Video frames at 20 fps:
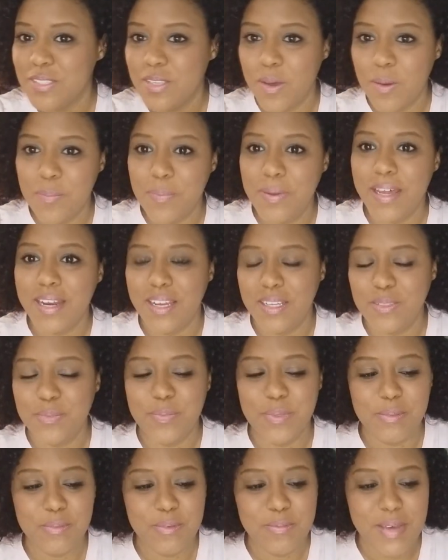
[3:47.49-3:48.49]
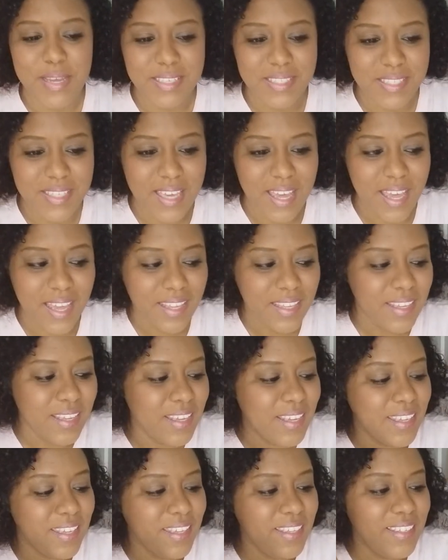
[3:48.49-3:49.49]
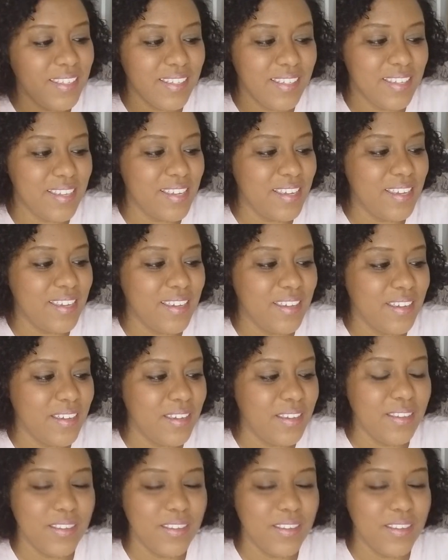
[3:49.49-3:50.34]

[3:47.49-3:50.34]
só parado para me maquiar. E,